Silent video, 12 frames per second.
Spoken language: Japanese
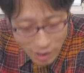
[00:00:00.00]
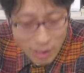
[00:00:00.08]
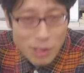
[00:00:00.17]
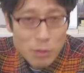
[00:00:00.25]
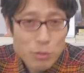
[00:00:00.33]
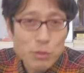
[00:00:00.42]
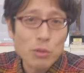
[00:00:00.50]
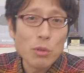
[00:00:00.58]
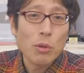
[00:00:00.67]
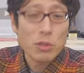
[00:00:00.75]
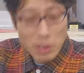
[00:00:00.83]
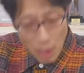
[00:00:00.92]
い
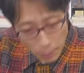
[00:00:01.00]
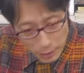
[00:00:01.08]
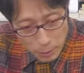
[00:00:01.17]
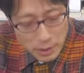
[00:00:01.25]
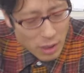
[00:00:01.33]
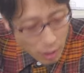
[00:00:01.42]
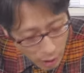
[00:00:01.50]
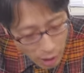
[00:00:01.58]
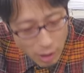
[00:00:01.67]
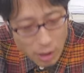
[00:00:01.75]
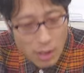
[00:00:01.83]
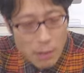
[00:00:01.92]
袋小路にはまってますから
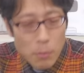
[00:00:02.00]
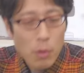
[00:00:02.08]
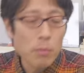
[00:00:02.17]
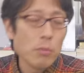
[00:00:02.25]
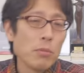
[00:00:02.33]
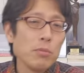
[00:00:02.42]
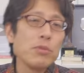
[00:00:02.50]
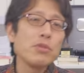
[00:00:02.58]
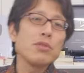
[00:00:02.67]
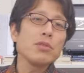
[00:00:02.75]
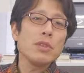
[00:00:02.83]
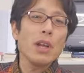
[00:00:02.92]
ね。もう矛
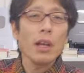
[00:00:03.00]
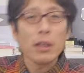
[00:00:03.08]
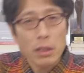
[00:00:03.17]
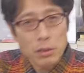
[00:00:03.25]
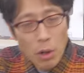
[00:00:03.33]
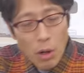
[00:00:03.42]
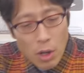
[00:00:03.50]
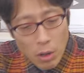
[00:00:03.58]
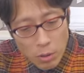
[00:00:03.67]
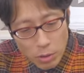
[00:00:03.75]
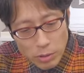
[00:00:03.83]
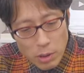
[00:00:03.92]
盾だらけなんですよ。
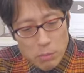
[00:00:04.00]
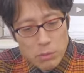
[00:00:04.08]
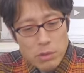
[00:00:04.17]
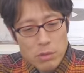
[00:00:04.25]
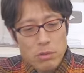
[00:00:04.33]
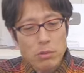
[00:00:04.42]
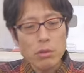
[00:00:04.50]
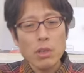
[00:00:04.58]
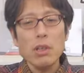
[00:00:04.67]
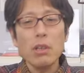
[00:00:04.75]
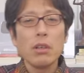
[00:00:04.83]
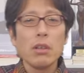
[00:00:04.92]
こんな矛盾を
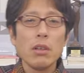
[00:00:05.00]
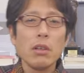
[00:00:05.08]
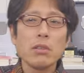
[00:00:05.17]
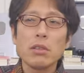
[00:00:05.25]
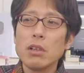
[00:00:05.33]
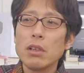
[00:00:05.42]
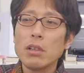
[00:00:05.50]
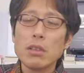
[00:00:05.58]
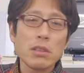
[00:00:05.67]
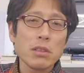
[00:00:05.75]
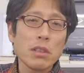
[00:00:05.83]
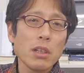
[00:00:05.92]
ね、さらけ
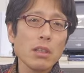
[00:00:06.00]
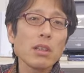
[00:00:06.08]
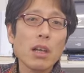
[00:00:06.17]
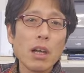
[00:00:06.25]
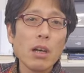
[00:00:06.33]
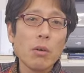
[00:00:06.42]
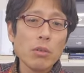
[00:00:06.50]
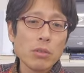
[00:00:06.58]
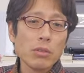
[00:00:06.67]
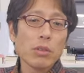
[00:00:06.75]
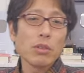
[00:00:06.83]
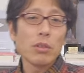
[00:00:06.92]
出されたら多
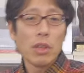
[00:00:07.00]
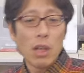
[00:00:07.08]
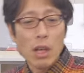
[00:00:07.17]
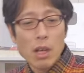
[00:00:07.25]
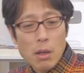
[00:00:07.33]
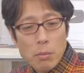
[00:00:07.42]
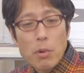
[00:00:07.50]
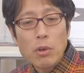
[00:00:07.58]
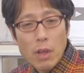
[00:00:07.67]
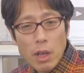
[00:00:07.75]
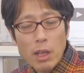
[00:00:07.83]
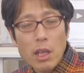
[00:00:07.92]
くの人ね、も
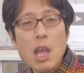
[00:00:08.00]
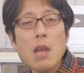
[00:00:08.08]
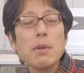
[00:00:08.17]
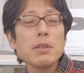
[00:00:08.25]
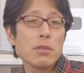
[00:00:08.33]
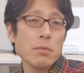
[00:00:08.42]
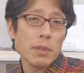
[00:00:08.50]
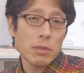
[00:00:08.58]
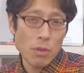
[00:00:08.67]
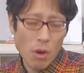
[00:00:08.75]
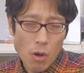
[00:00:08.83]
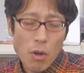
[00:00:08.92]
うね軽蔑しま
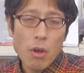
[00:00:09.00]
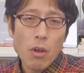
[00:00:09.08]
すよ。